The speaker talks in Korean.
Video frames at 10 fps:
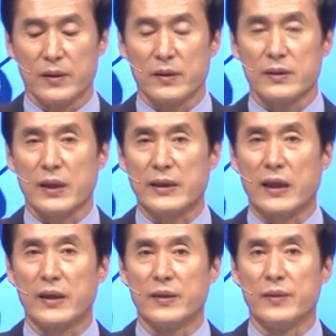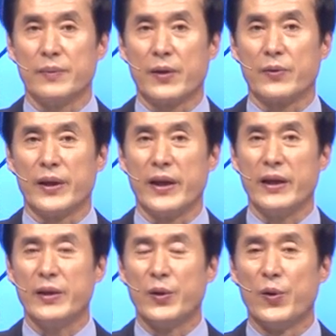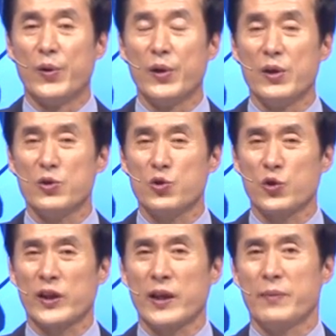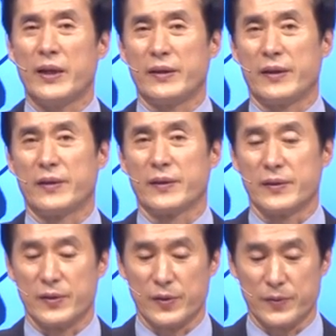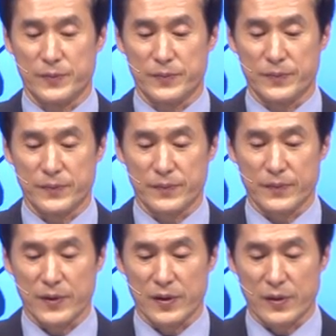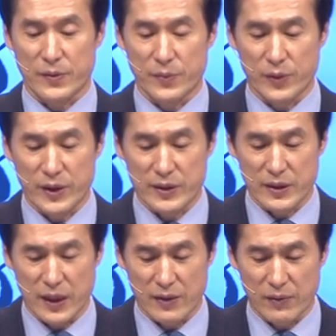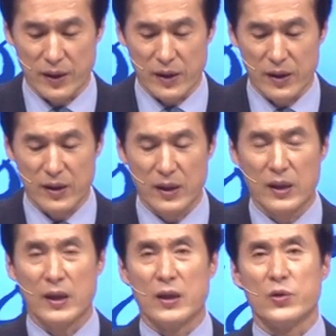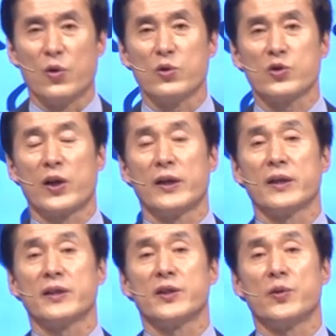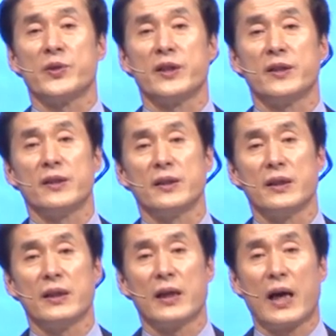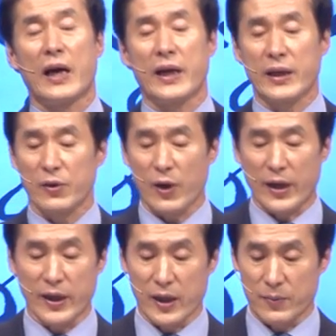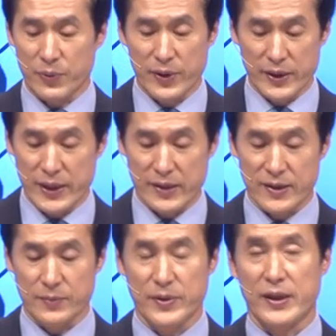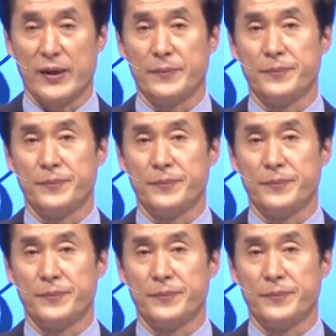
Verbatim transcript: 사단이 바로 내 영혼을 죽게 만드는 거죠. 그런 묶인 사람과 용서하는 것이 없이는 하나님 관계가 풀리지 않습니다.